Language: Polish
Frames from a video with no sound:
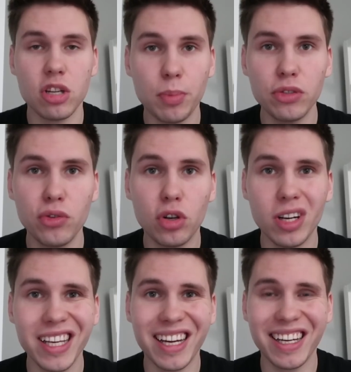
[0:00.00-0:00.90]
Także po dwóch
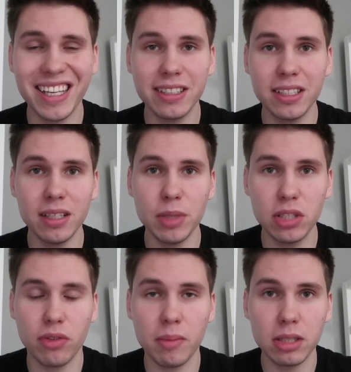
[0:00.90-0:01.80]
kolejkach jedynymi
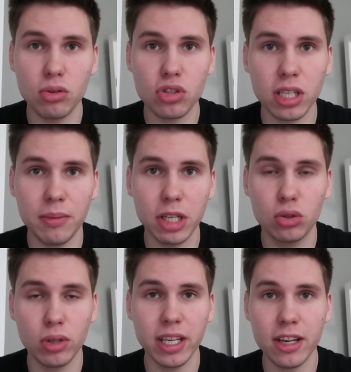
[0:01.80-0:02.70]
dwoma drużynami,
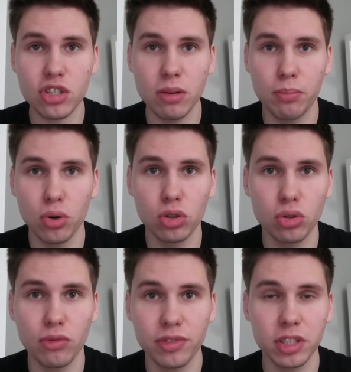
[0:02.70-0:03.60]
które jeszcze
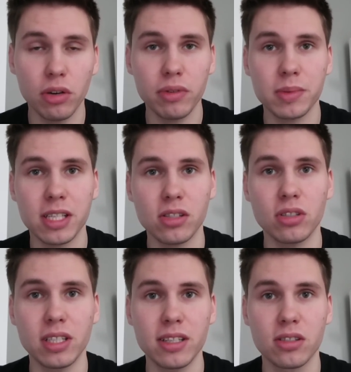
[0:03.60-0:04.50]
punktów w nowym
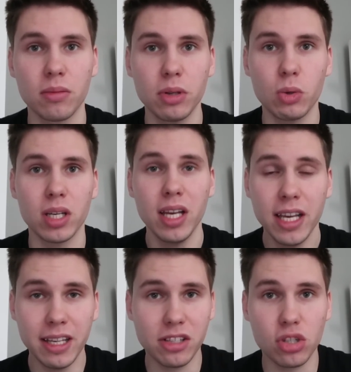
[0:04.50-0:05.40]
sezonie nie zdobyły
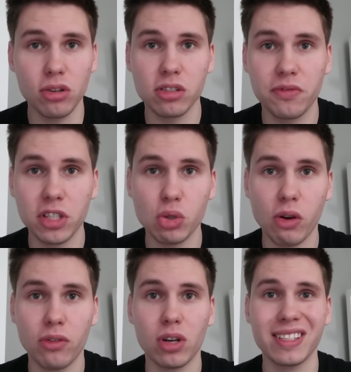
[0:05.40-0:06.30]
jest Śląsk
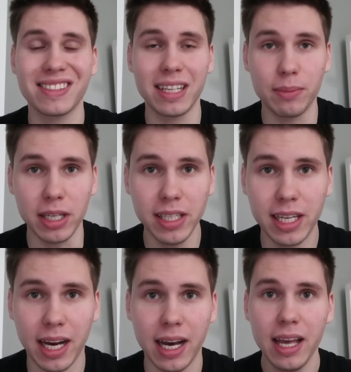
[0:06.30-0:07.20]
Wrocław oraz
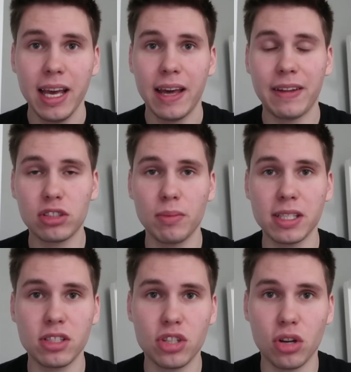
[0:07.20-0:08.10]
Termalika.
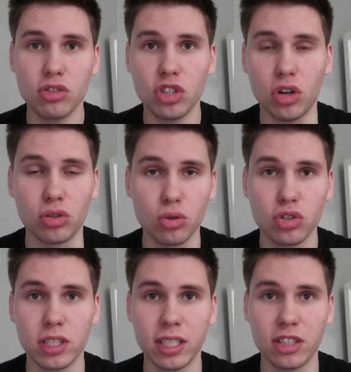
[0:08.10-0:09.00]
Natomiast jeśli chodzi o
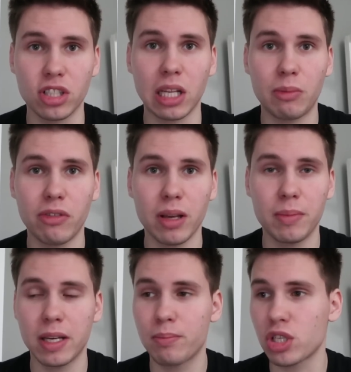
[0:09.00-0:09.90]
drużyny, że tak
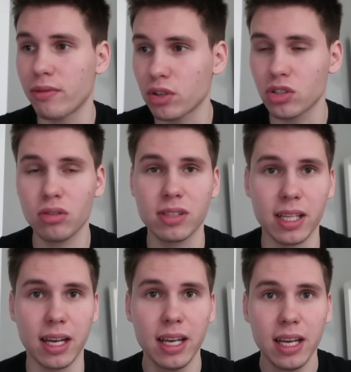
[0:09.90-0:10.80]
powiem, e,
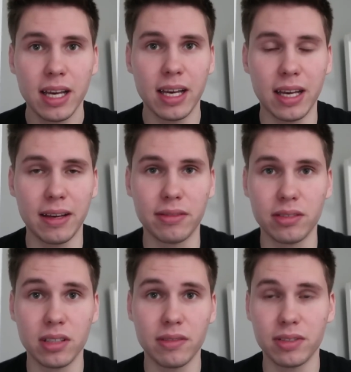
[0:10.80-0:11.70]
przewodzące e,
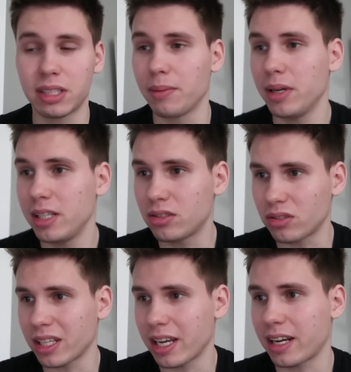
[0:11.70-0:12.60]
w, w tabeli,
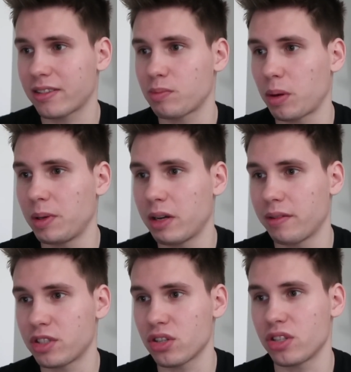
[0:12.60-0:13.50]
to tak jak
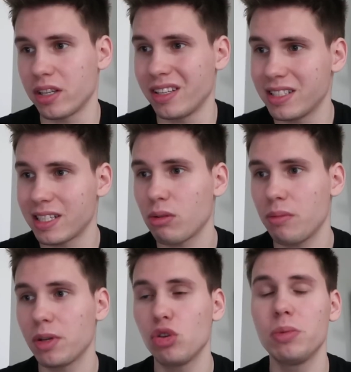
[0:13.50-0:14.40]
wspominałem wcześniej,
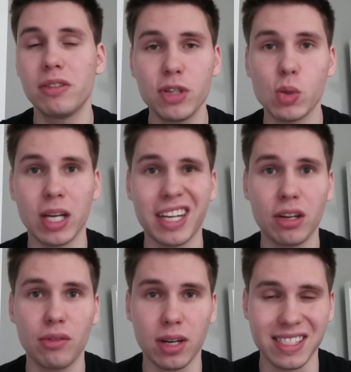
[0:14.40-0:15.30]
Zagłębie Lubin, Wisła
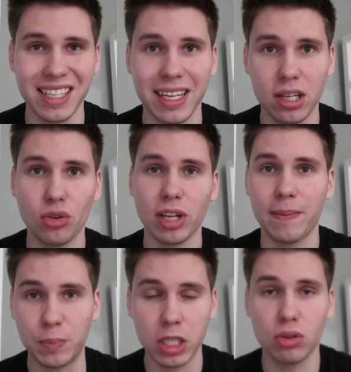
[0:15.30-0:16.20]
Kraków oraz
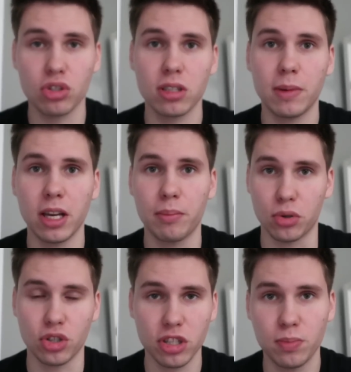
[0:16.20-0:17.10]
Jagiellonia, te drużyny mają
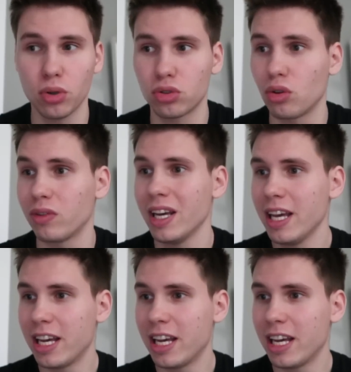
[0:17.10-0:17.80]
po 6 punktów.